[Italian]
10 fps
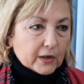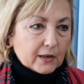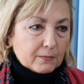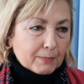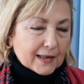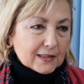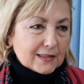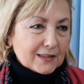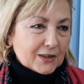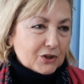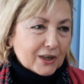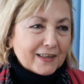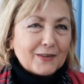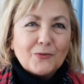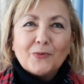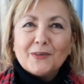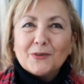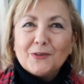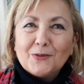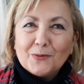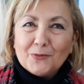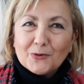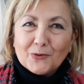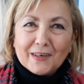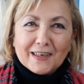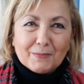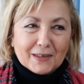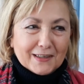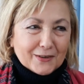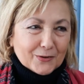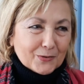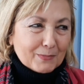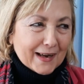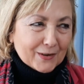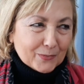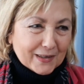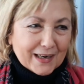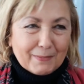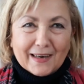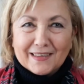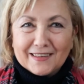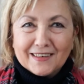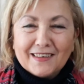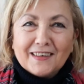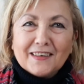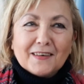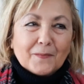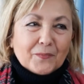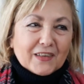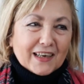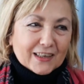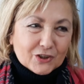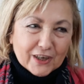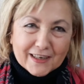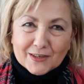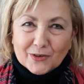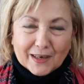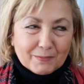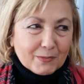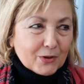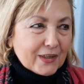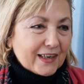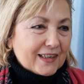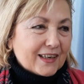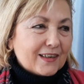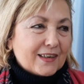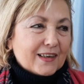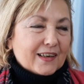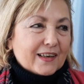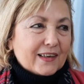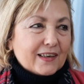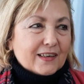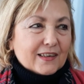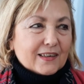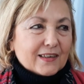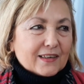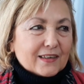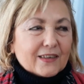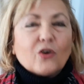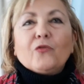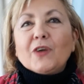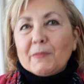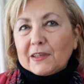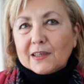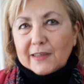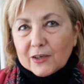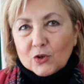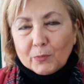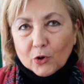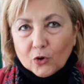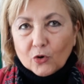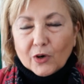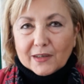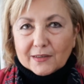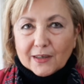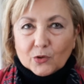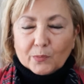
e in parte si intreccia anche con quanto ha detto il mio collega per il decoro urbano per la parte dell'accesso alla biblioteca e eh, ovviamente il terzo polo altrettanto